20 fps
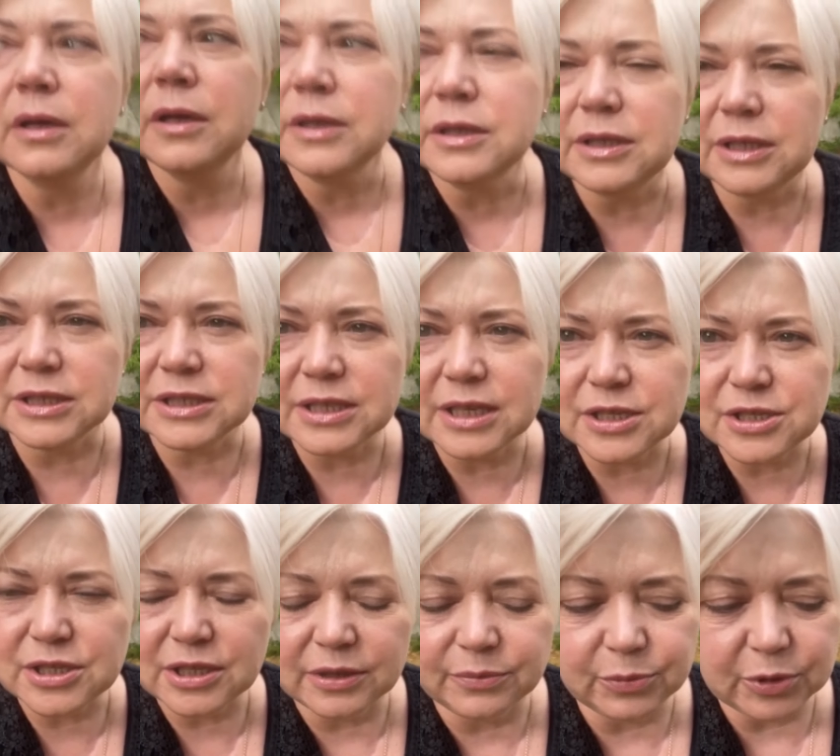
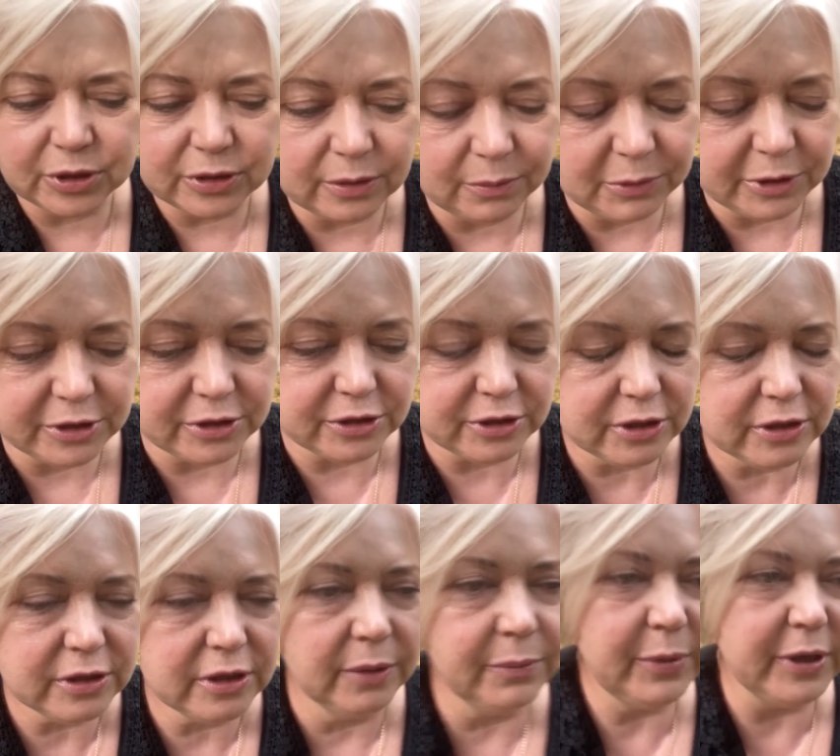Назначили мне там
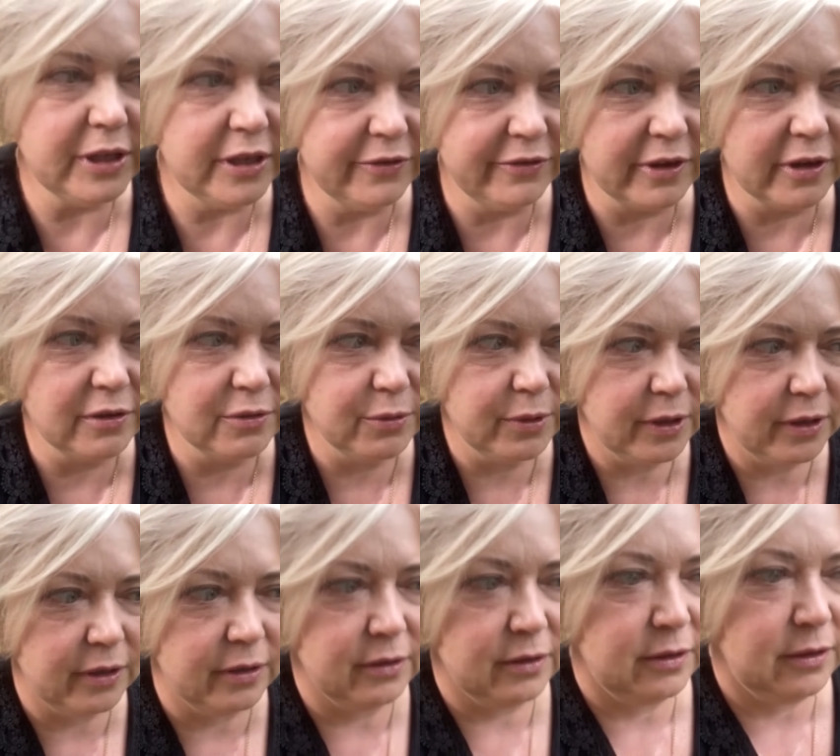лечение по
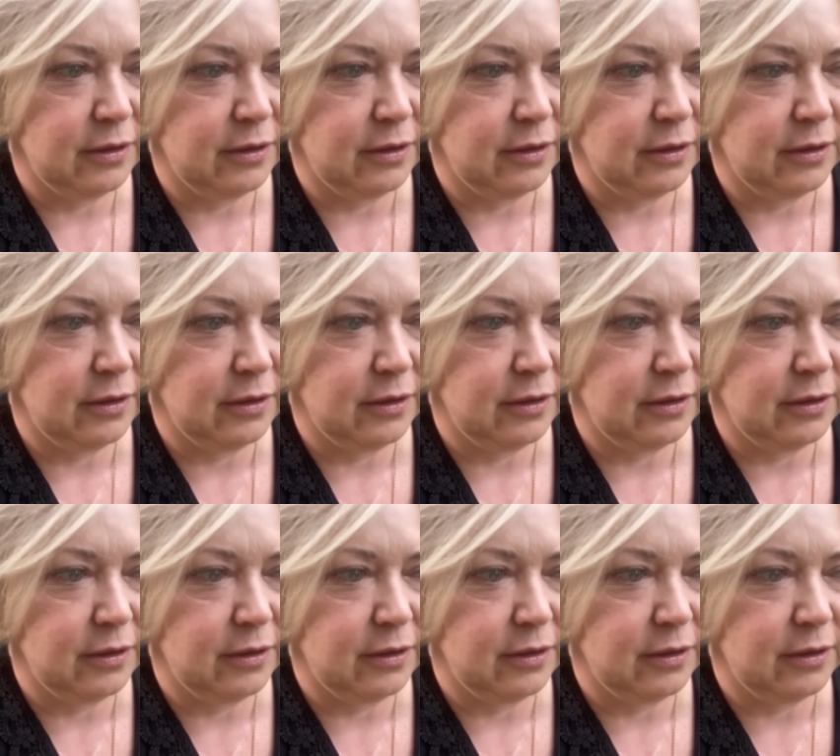неврологии.